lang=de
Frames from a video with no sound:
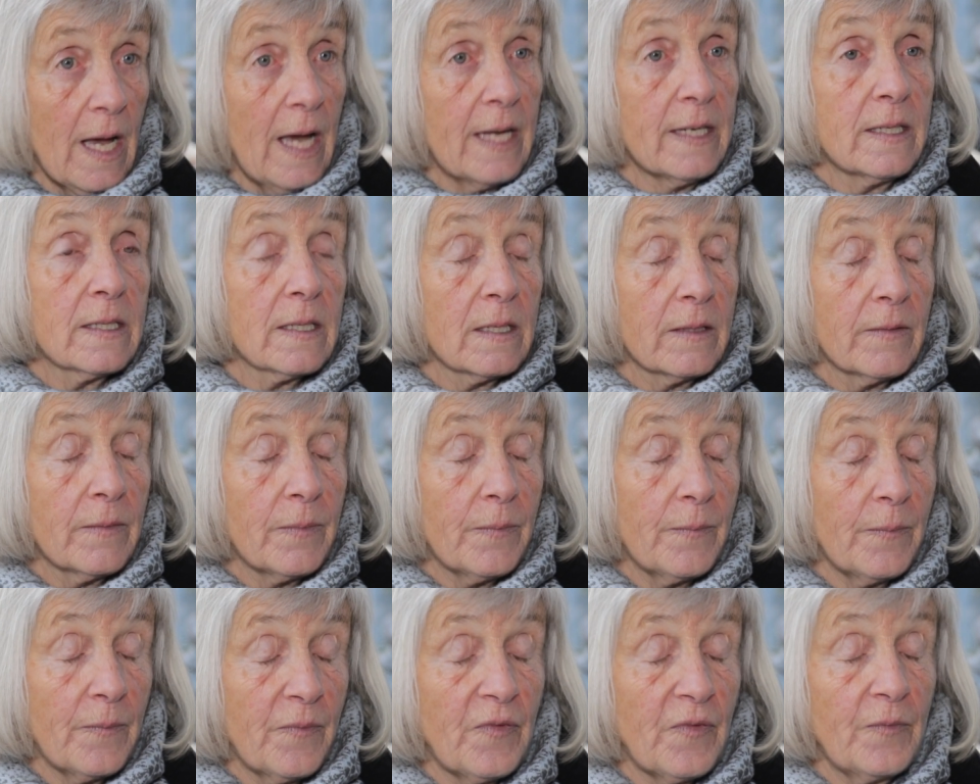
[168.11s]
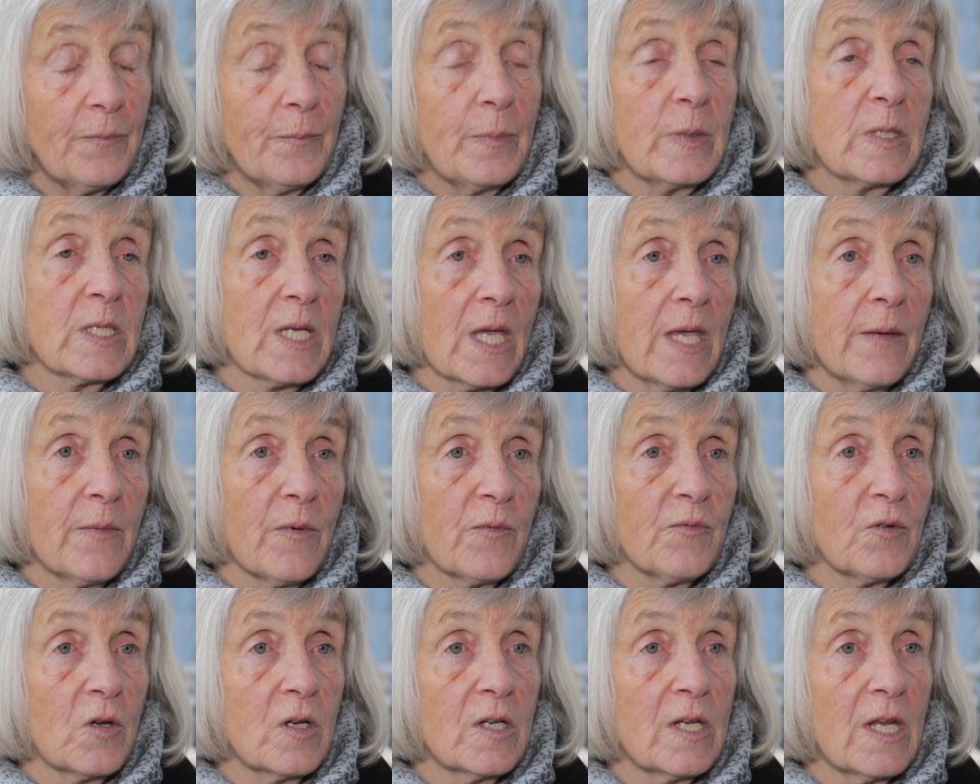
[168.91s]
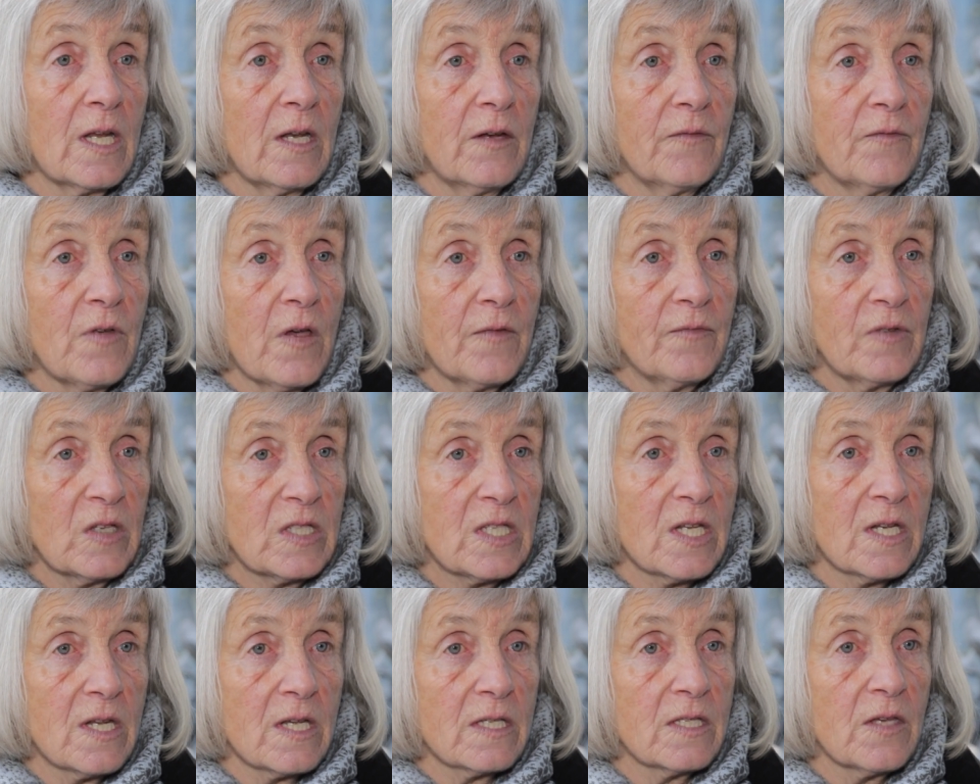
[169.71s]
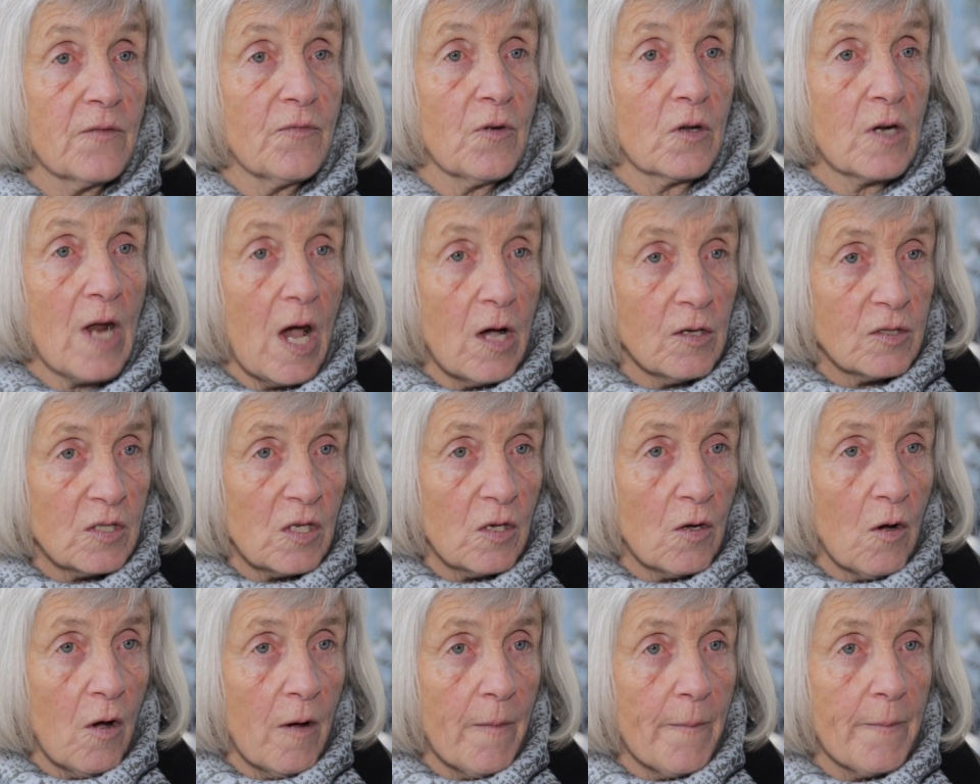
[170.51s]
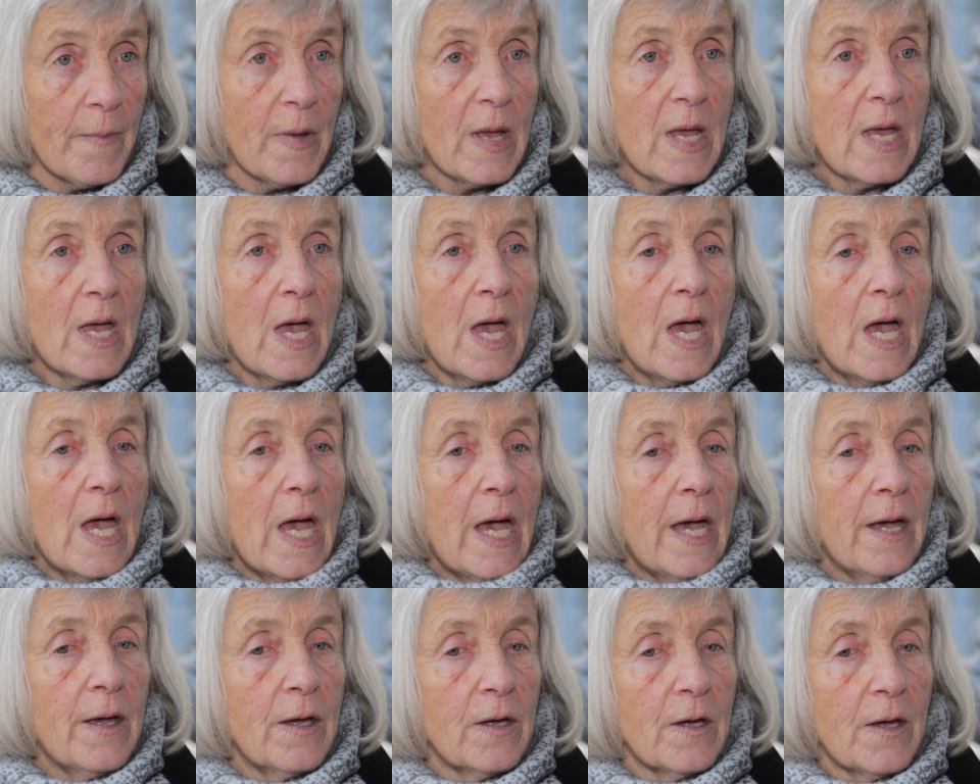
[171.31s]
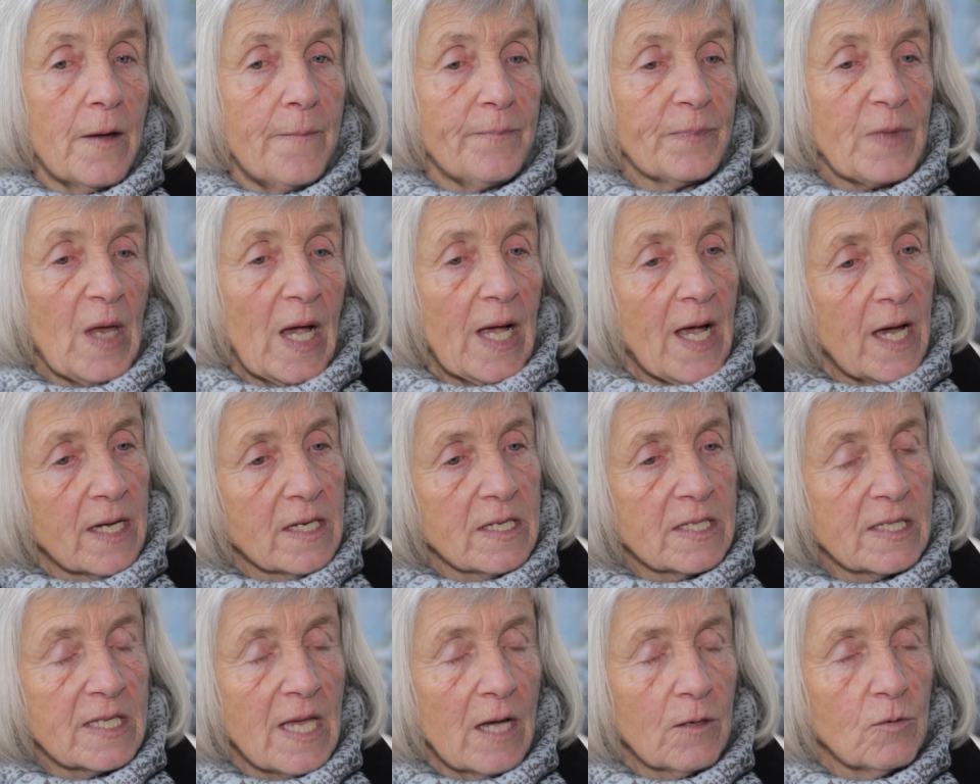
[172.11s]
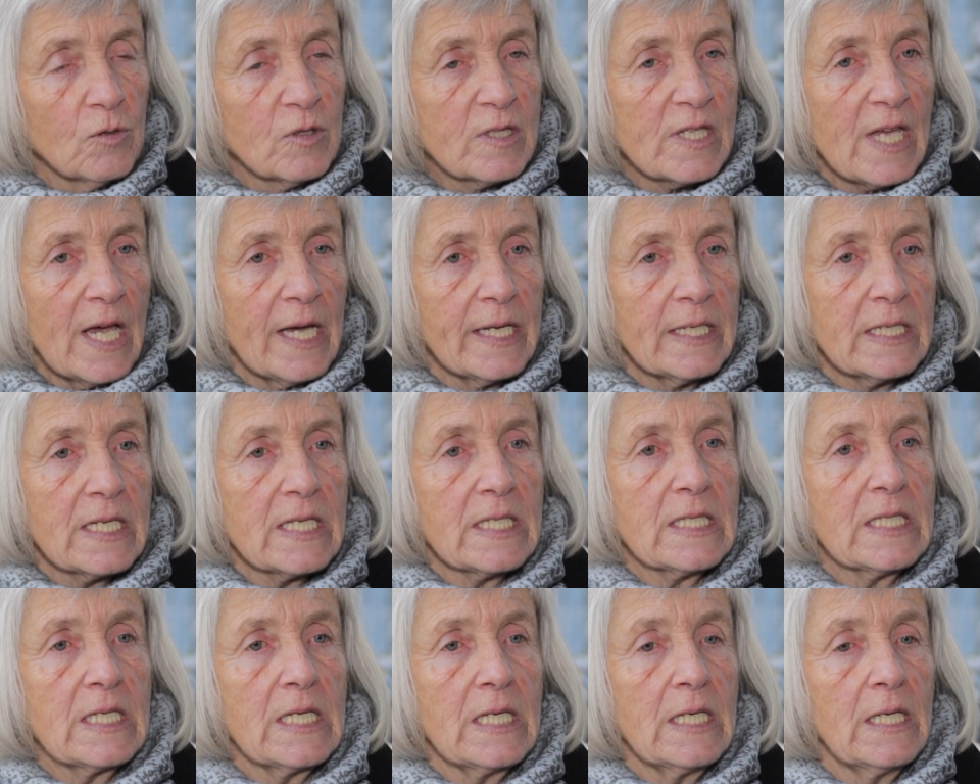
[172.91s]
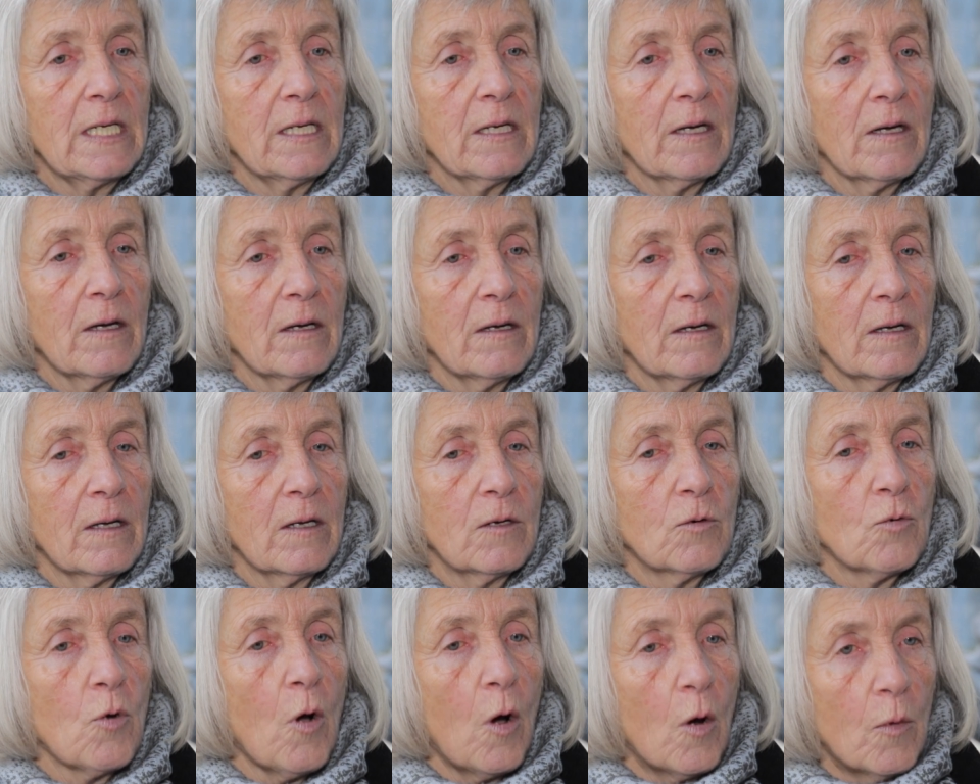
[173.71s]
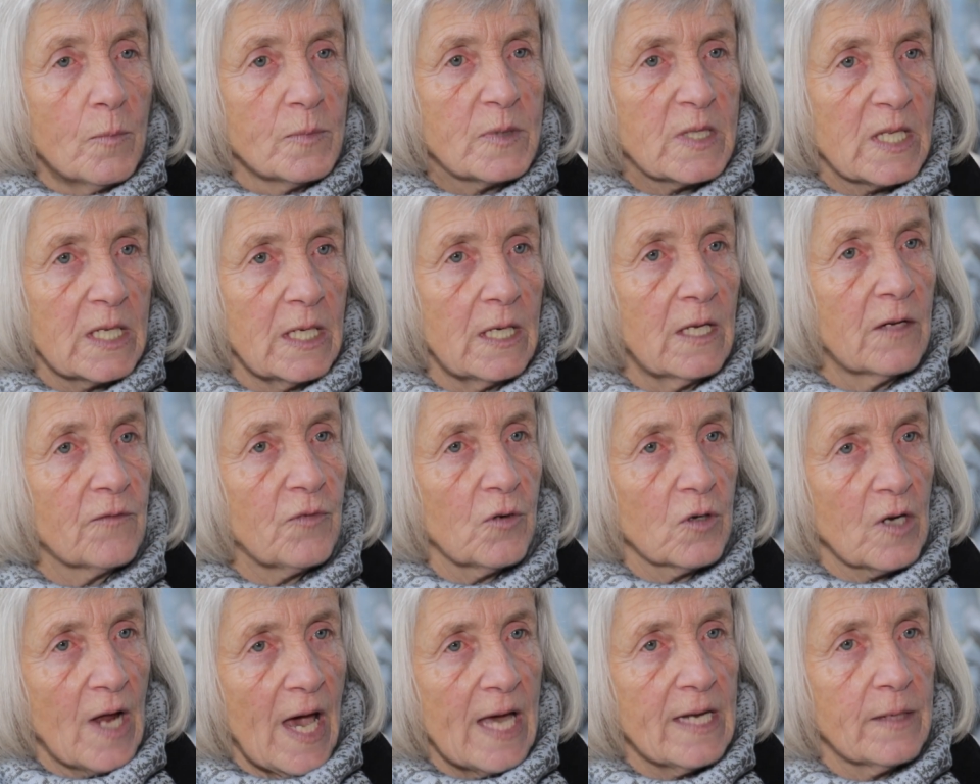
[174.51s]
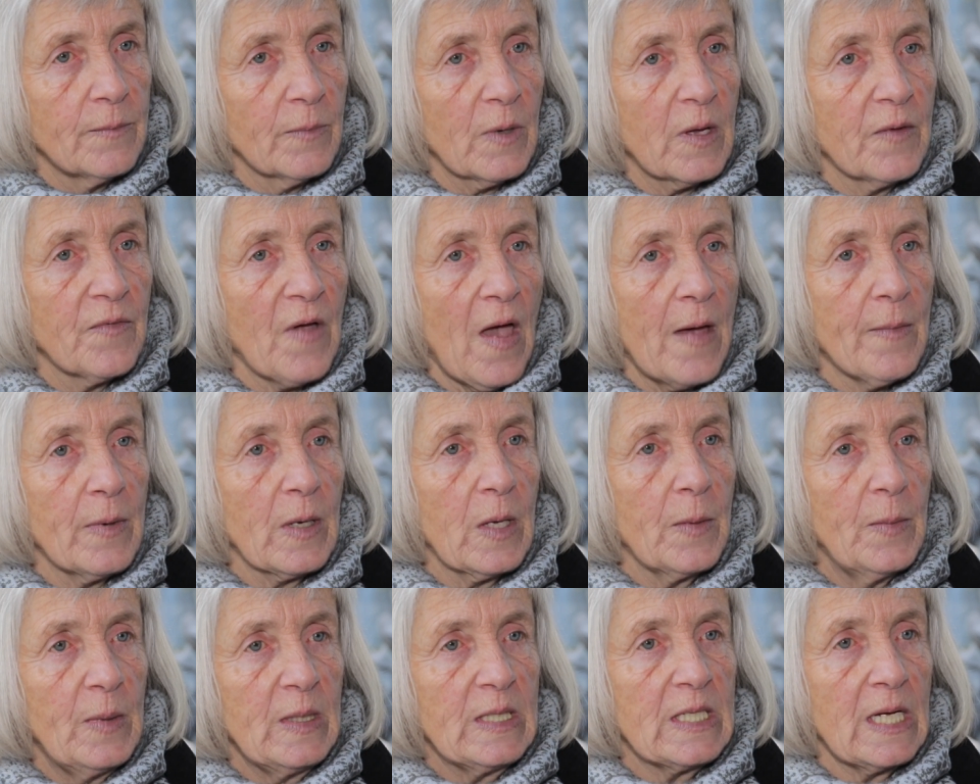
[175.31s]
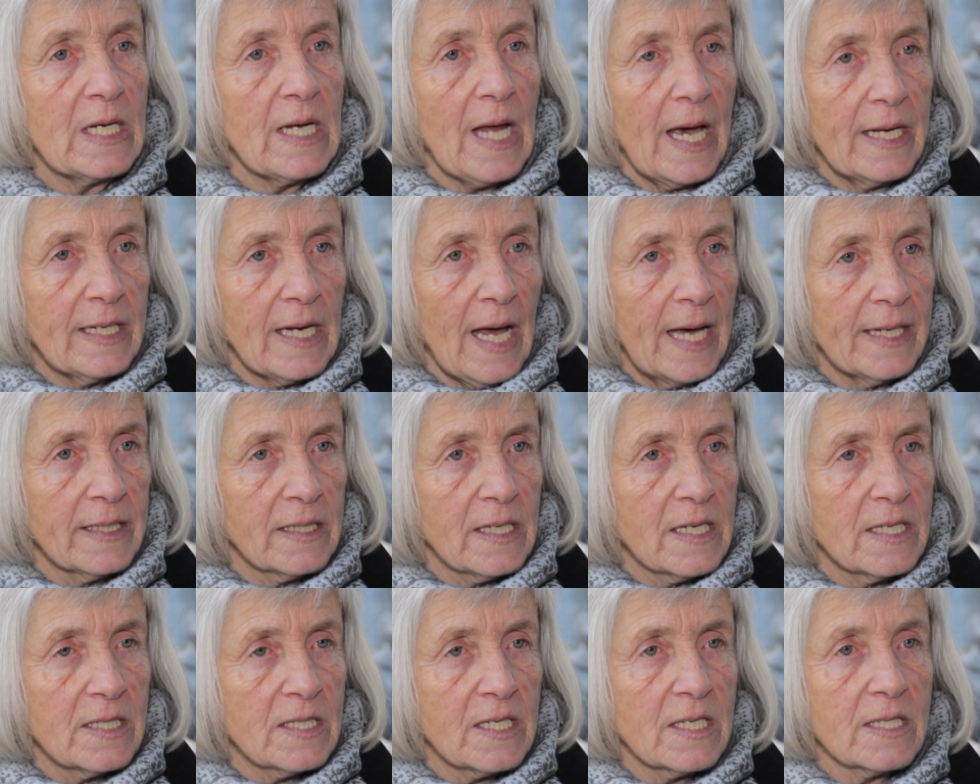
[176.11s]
Andere Betriebe, von denen wir wissen, dass sie von außen kommen, ähm, da kann es sehr gut sein, dass die äh, nur umziehen von einem Gewerbegebiet in ein anderes.